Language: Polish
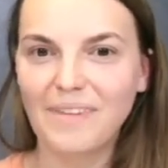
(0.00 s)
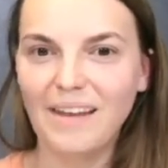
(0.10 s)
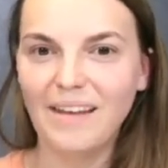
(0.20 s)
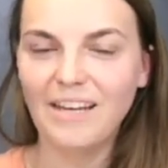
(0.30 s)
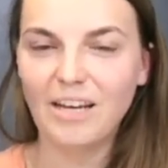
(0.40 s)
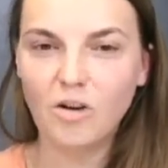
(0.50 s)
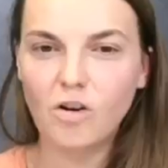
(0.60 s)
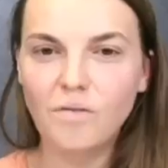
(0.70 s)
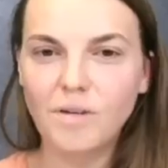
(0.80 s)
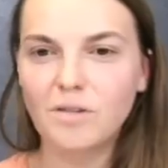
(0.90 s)

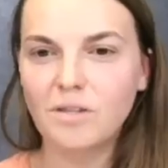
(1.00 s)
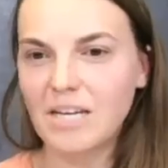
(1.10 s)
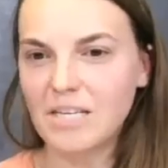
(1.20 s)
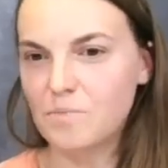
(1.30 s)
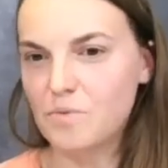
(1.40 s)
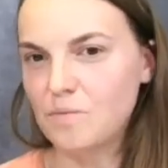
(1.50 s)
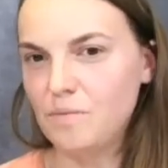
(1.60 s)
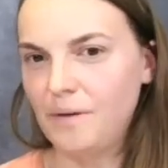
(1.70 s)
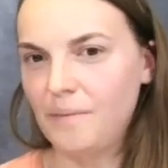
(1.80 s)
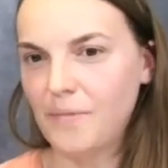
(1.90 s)
Jakkolwiek to teraz
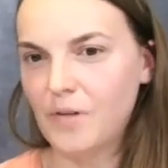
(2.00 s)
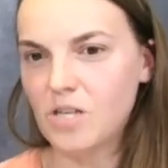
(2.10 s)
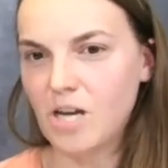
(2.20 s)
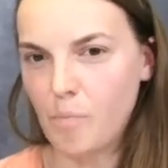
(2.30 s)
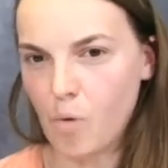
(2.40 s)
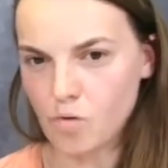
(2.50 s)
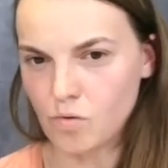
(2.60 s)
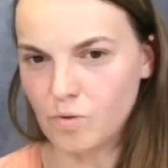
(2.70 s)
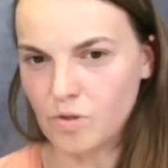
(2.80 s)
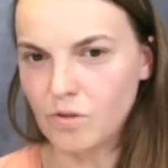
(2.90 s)
brzmi, to trzeba poczuć,
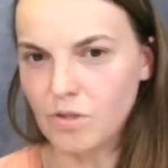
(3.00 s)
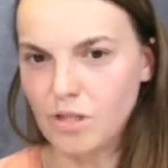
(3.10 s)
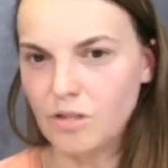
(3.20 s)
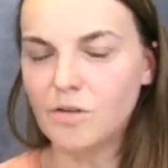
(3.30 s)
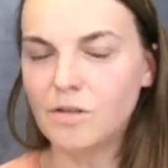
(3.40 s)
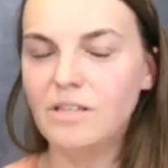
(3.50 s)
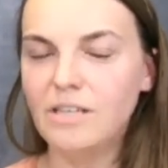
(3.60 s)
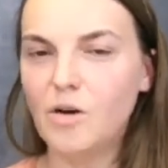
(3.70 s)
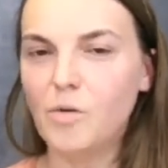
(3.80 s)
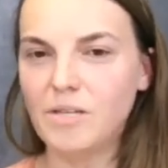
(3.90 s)
bo tego się nie, nie
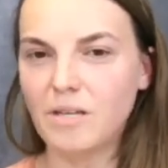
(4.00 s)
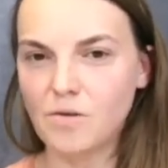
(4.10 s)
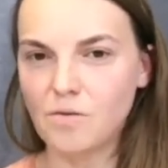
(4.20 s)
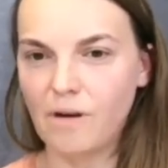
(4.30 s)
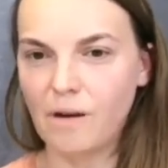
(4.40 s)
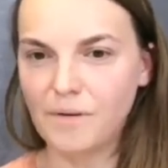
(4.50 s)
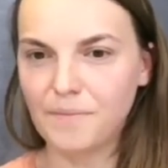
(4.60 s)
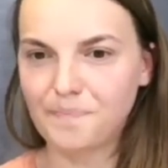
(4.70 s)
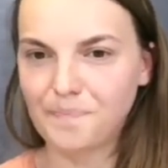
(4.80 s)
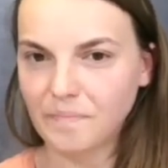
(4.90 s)
da opisać słowami.
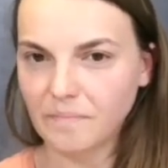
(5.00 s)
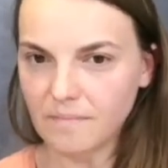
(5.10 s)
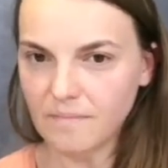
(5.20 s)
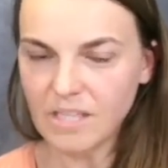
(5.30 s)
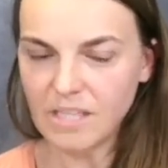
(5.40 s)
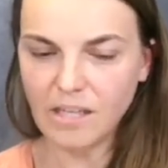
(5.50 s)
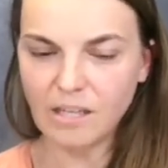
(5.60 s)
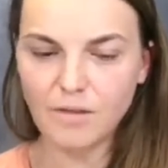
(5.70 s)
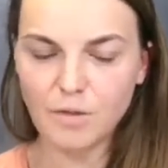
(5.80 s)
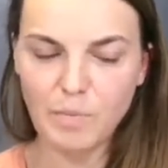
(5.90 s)
Tak
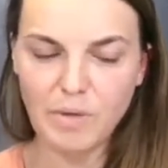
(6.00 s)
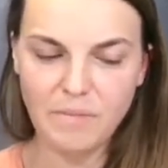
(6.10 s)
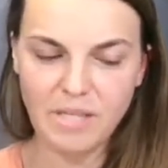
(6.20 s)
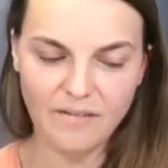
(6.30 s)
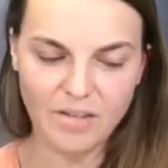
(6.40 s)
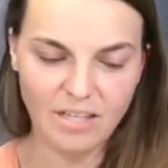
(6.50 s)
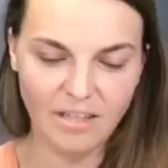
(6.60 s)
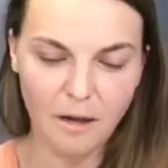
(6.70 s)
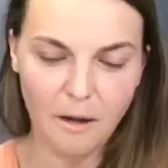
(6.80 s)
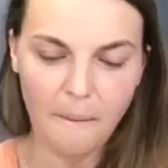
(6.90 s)
jak wspominałam
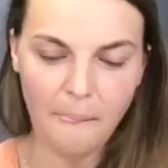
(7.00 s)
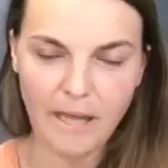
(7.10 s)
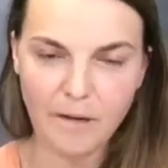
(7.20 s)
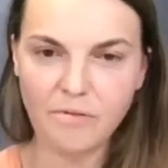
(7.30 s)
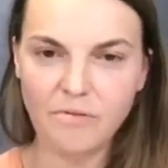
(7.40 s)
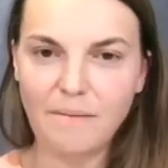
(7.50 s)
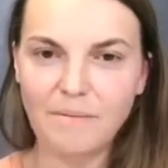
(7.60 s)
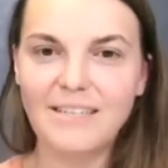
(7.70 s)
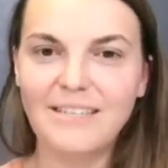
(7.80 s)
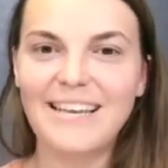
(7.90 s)
wcześniej, ja próbowałam
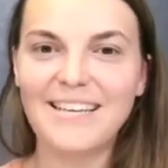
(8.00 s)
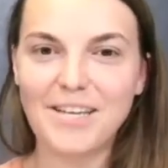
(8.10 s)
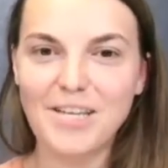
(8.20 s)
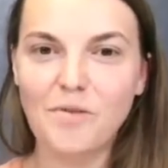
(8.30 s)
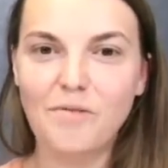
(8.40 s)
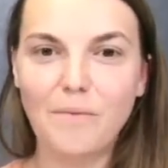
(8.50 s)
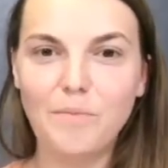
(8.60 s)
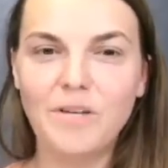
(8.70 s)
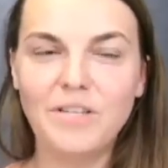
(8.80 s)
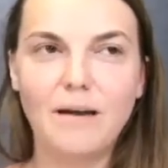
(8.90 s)
kiedyś nazwać słowami,
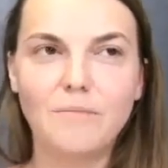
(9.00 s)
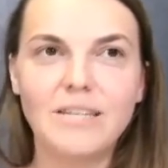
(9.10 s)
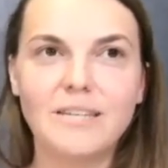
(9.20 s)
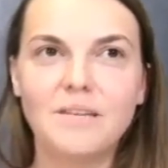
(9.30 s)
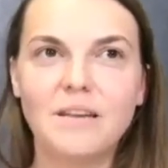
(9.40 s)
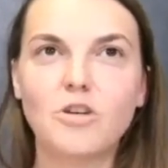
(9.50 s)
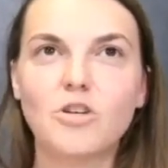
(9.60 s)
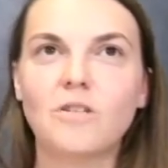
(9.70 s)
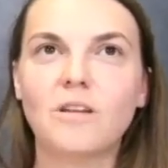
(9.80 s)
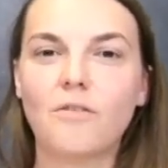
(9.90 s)
powiedziałam, że jestem
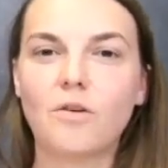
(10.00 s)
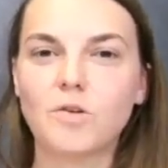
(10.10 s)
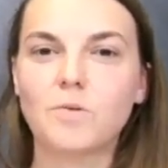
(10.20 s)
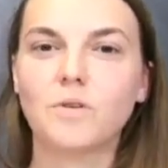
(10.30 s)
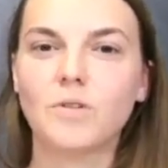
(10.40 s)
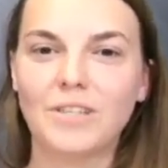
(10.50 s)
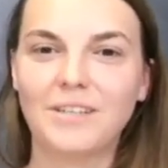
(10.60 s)
zawieszona w kosmosie.